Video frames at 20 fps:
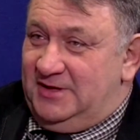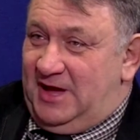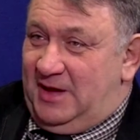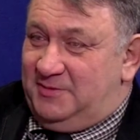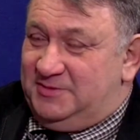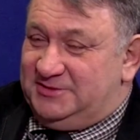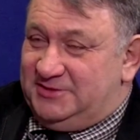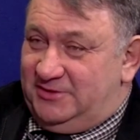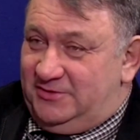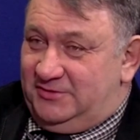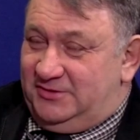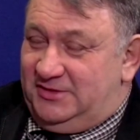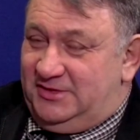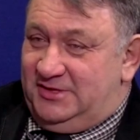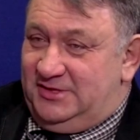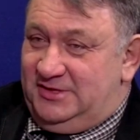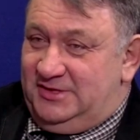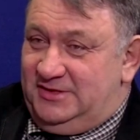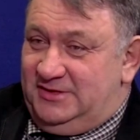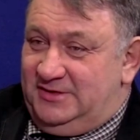
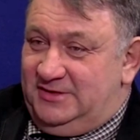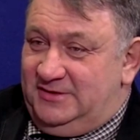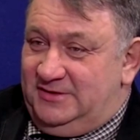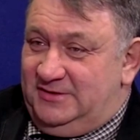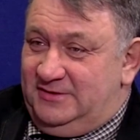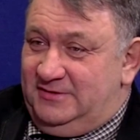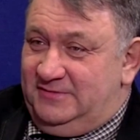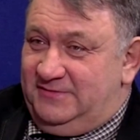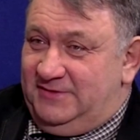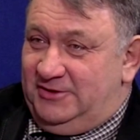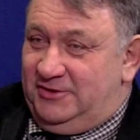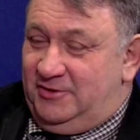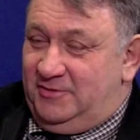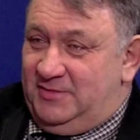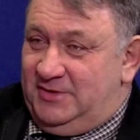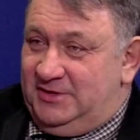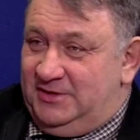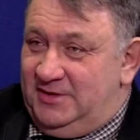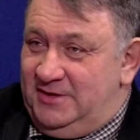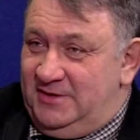absolutny
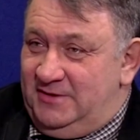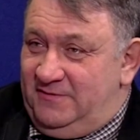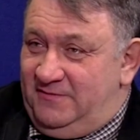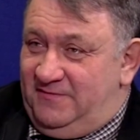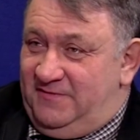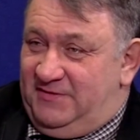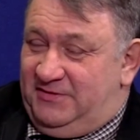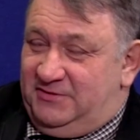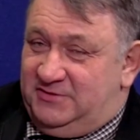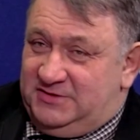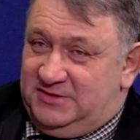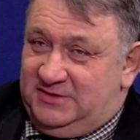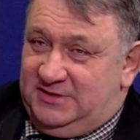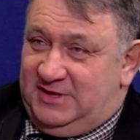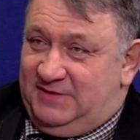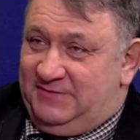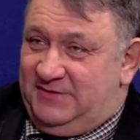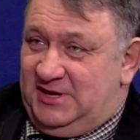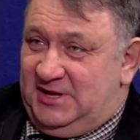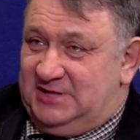fenomen, według
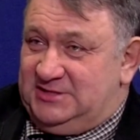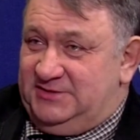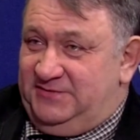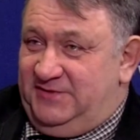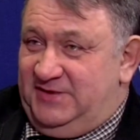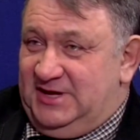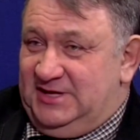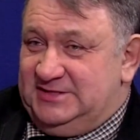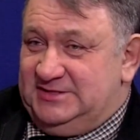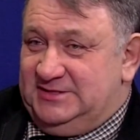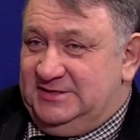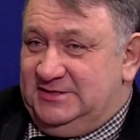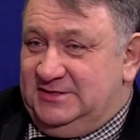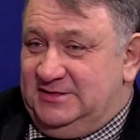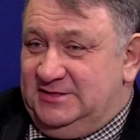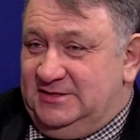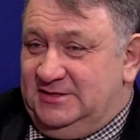dawnej klasyfikacji